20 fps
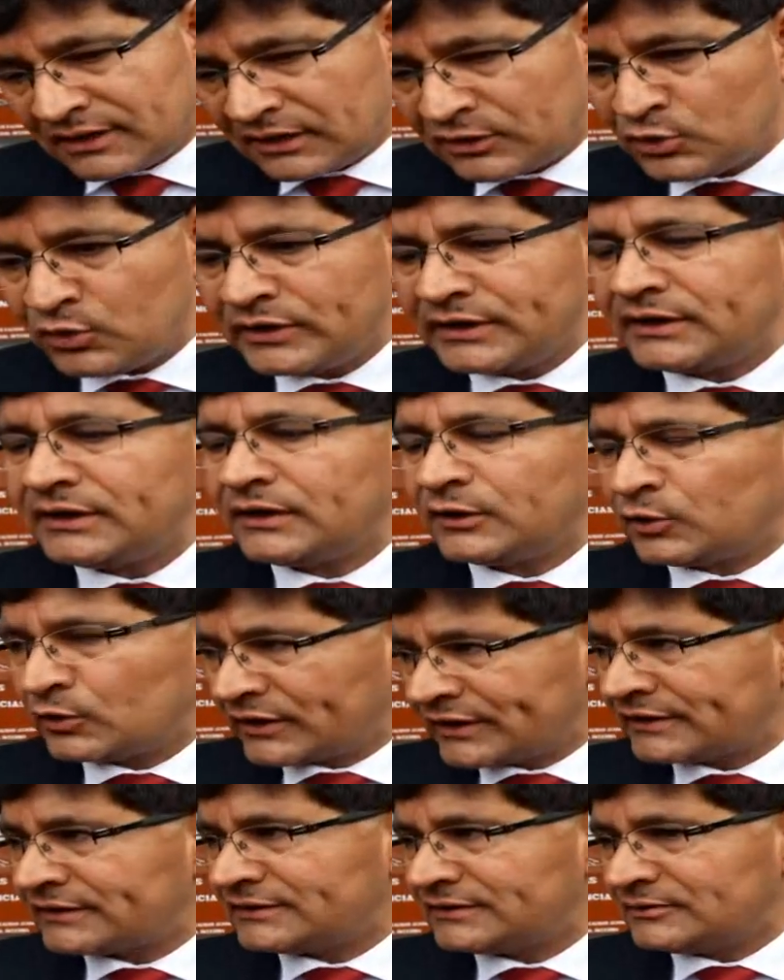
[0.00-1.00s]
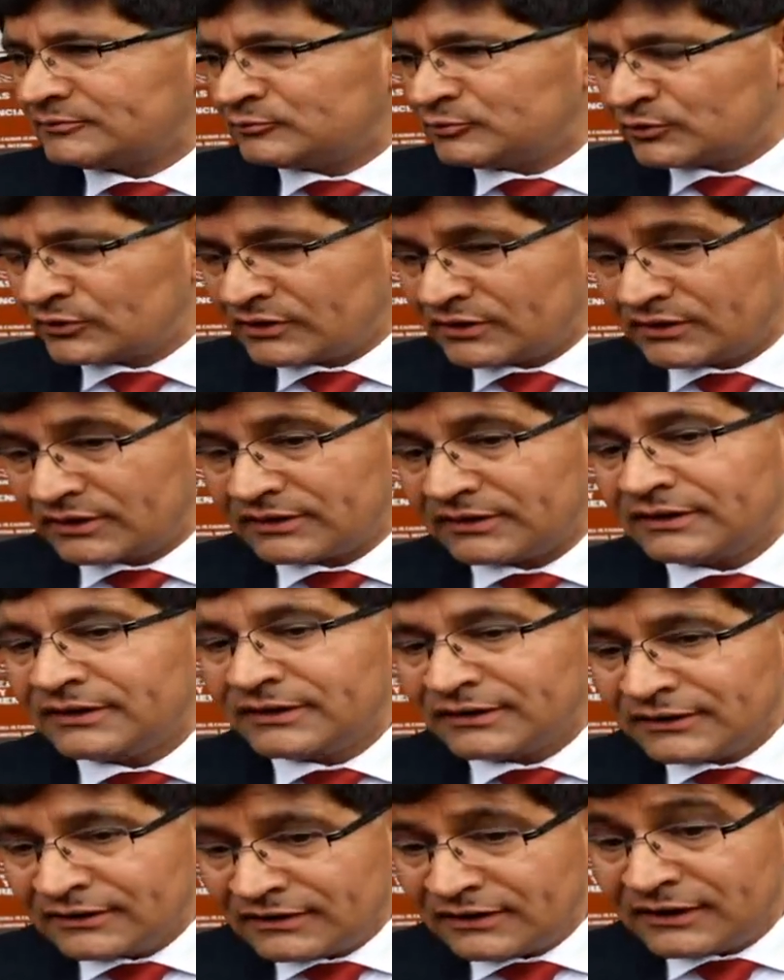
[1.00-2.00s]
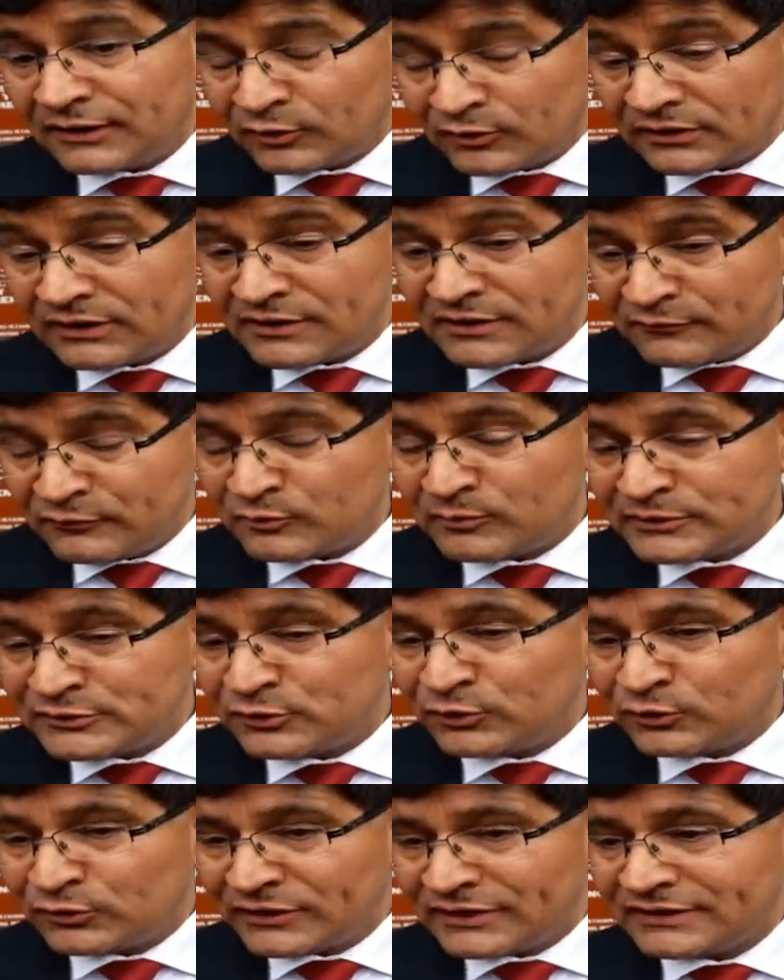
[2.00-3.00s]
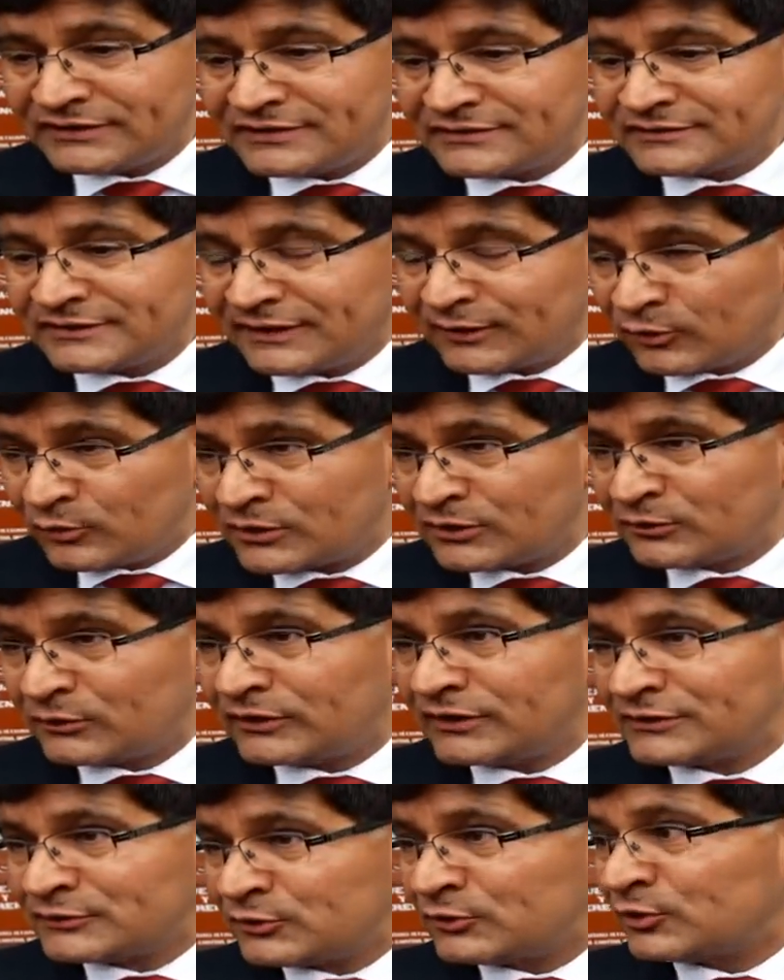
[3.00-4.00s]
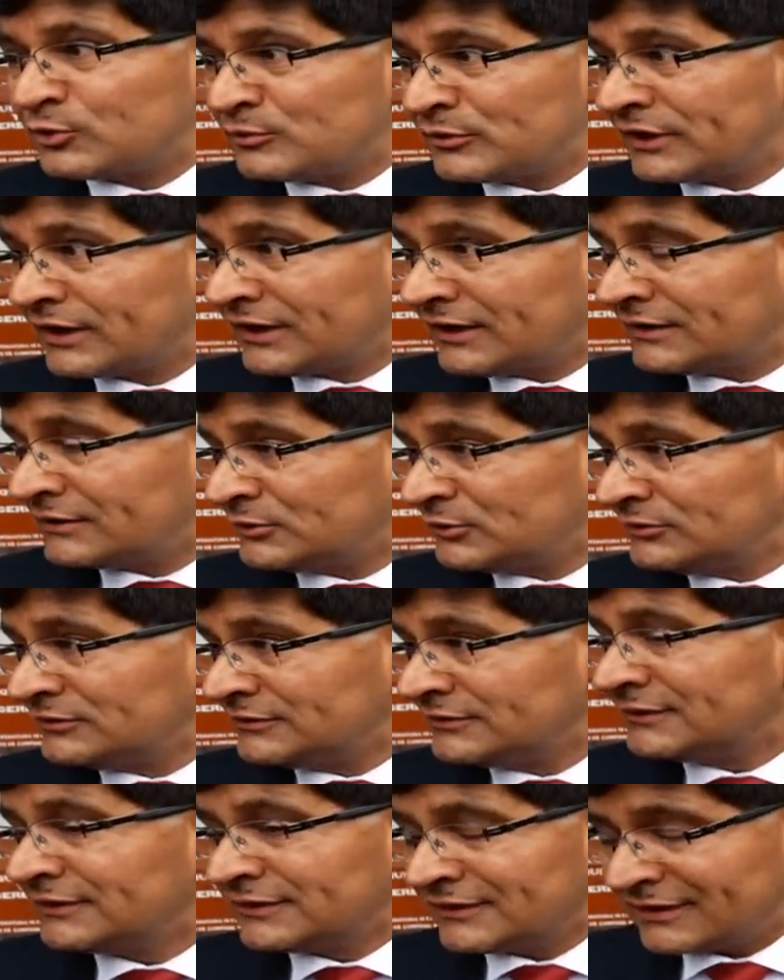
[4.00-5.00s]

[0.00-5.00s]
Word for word: que no era la correcta, porque la, información correcta es el acuerdo que le estoy comunicando,